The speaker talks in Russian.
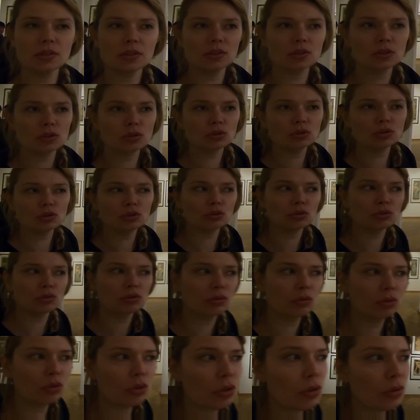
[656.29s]
Что ты
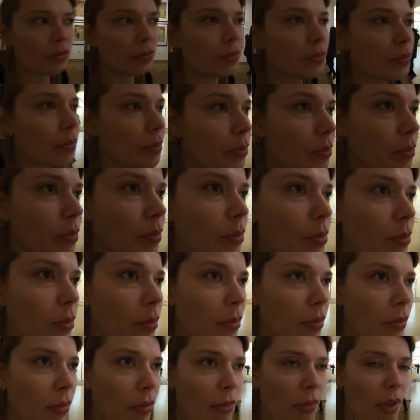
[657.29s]
чувствуешь? А, я
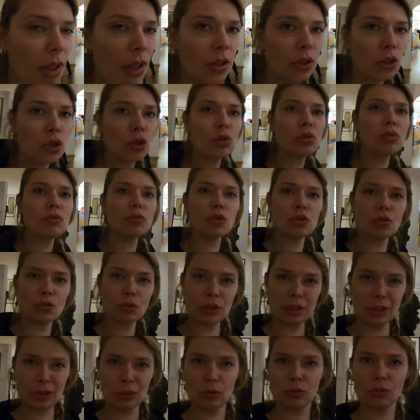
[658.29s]
чувствую обле... вот
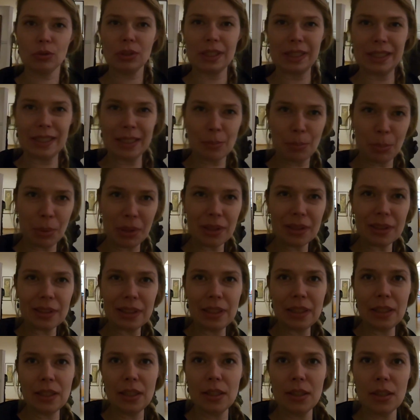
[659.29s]
облегчение,
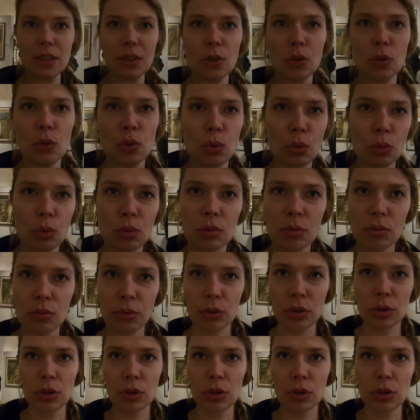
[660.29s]
облегчение я чувствую.